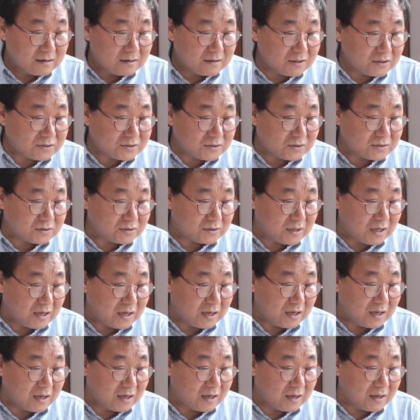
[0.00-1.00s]
그랬을
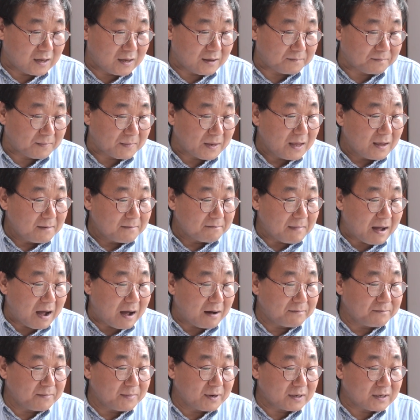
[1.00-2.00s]
때
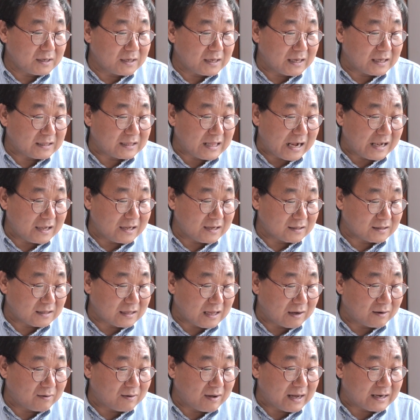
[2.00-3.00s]
마음 먹기에
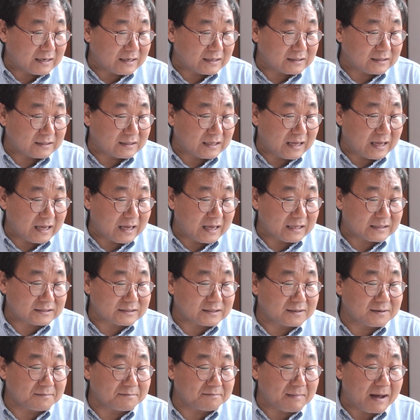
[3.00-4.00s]
달렸다고 하는데
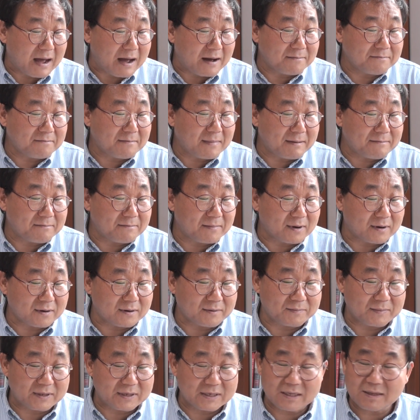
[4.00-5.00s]
저는 마음만
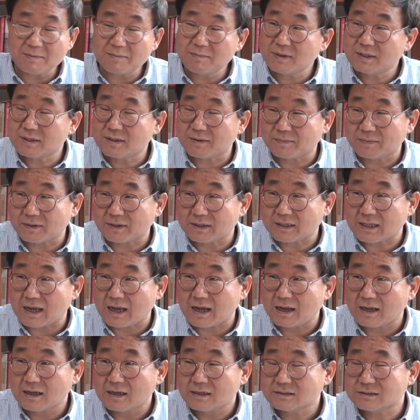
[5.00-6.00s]
먹으면 힘이 듭니다.
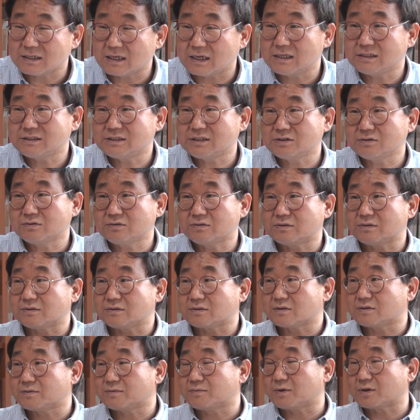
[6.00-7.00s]
자, 이
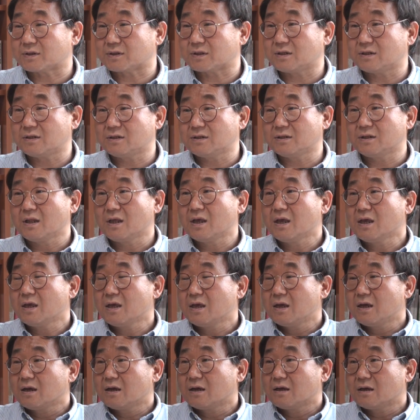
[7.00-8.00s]
친구는 그럼 어떤
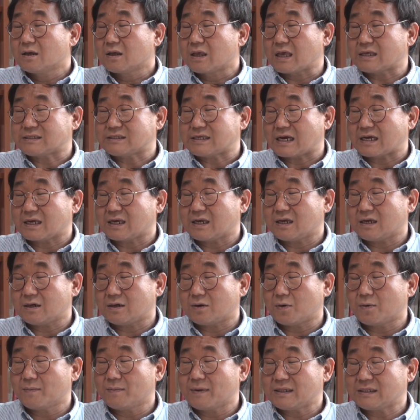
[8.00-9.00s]
게 자기
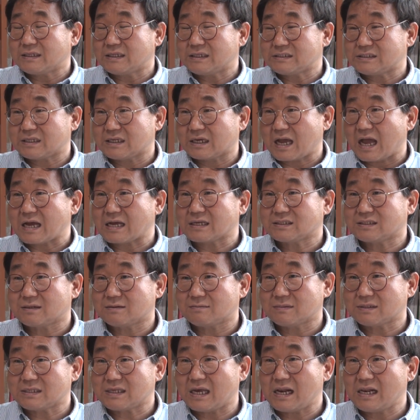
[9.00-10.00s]
로맨티스
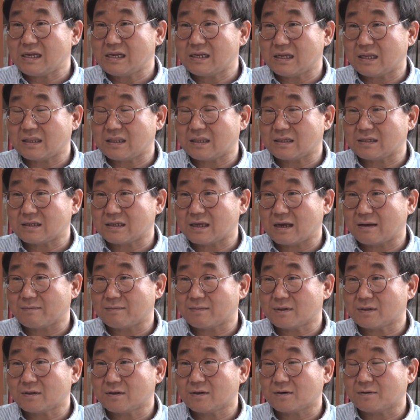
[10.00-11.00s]
강점이 살려야
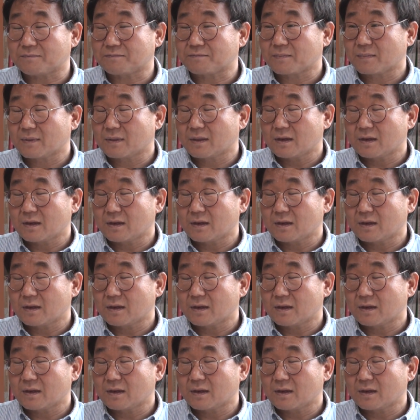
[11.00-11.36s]
되냐면요.